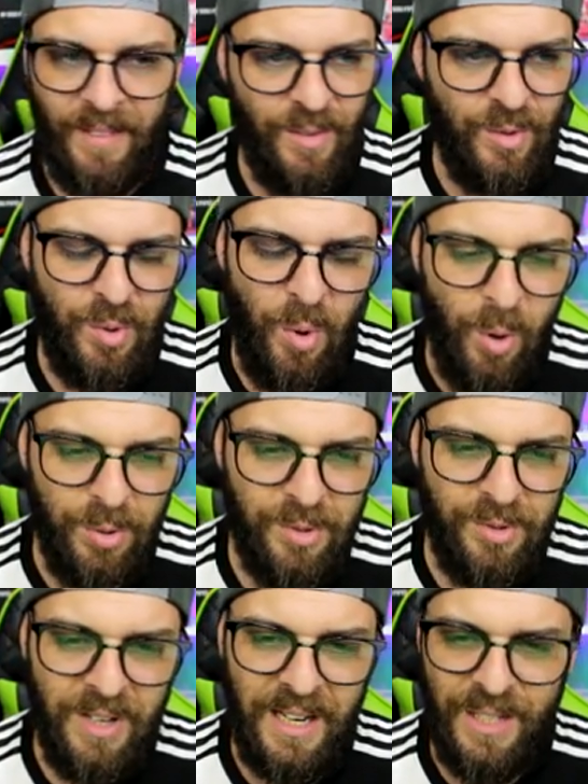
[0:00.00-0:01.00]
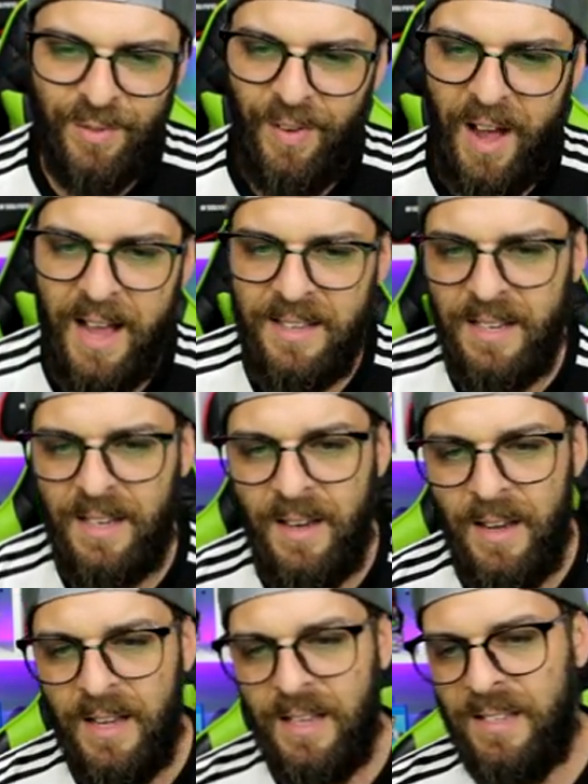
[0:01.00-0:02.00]
os gols que os caras fazem,
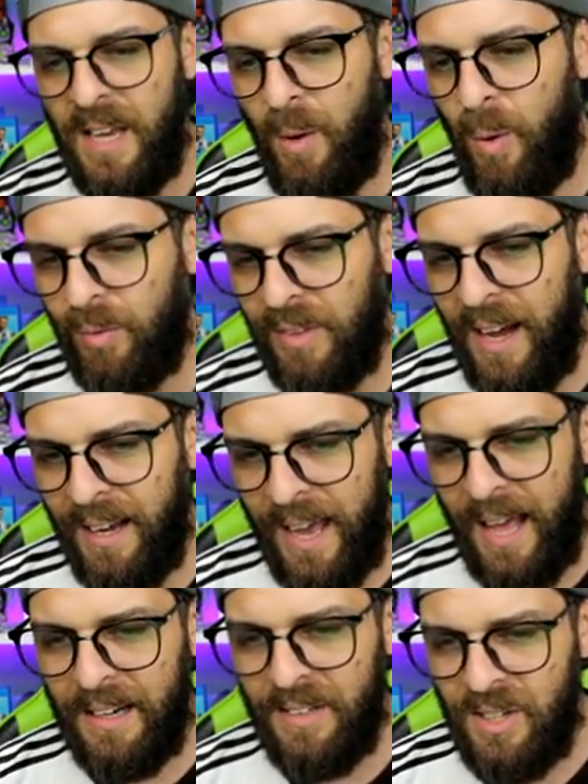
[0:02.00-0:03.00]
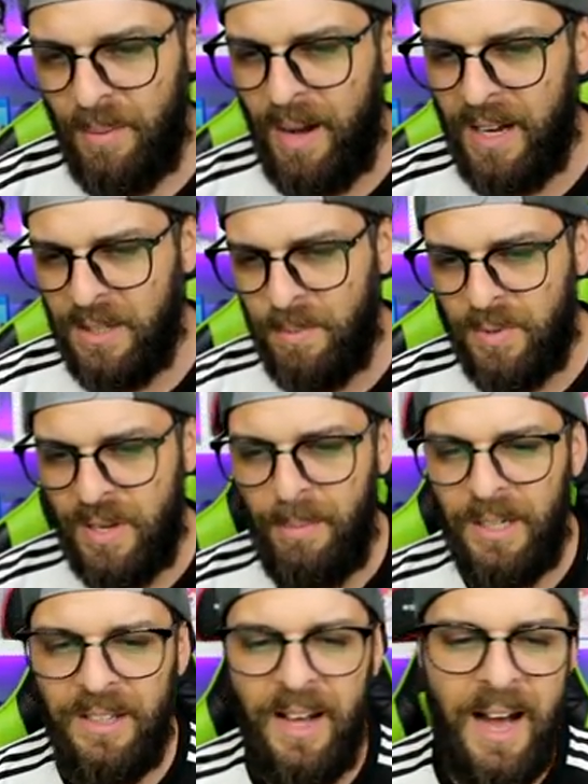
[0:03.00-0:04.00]
sem contar aquela de chamar
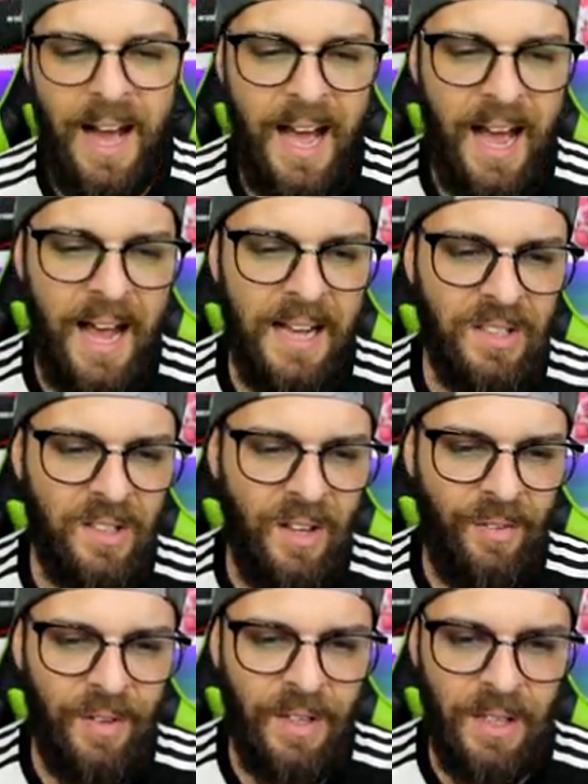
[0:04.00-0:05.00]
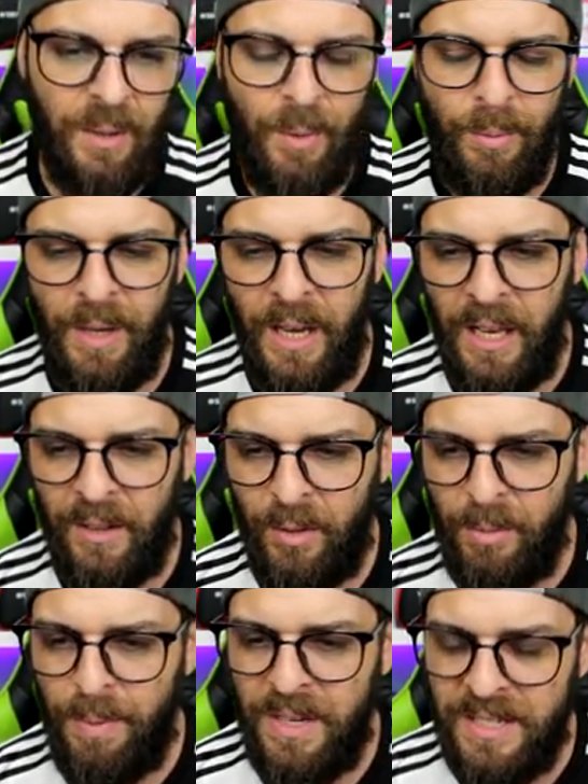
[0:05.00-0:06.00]
responsabilidade, definir no momento
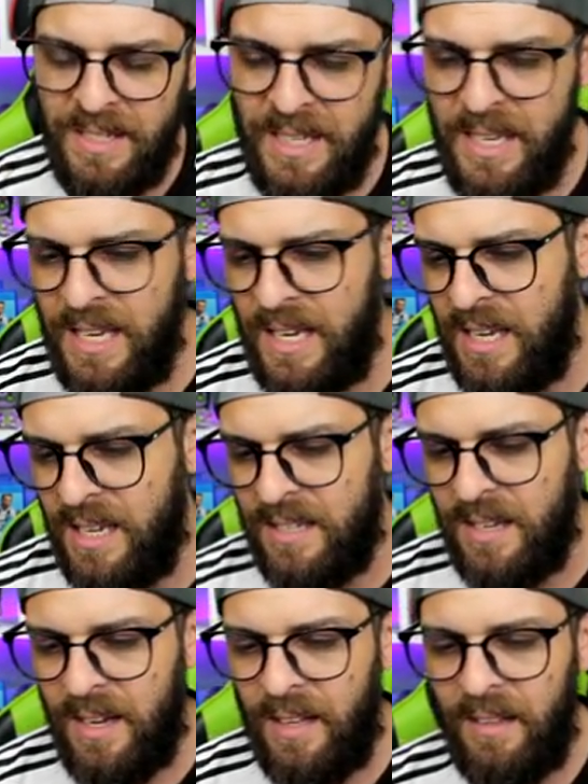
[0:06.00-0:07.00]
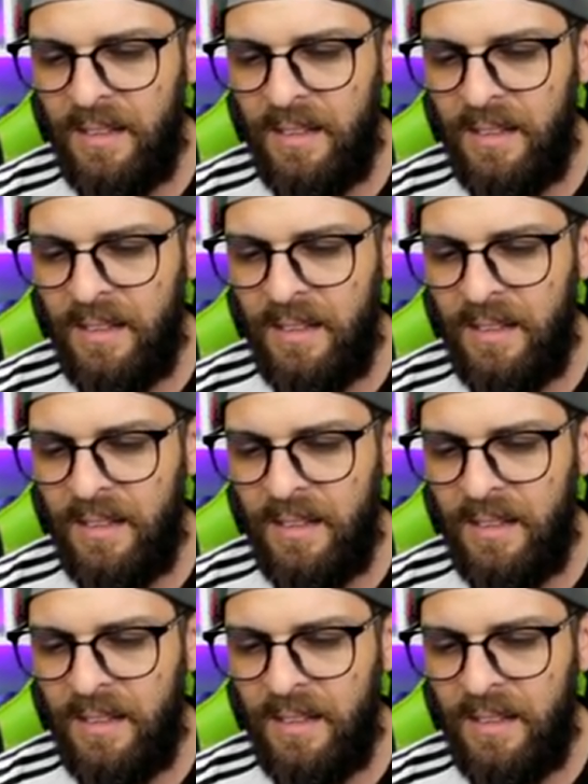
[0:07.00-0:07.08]
que precisa,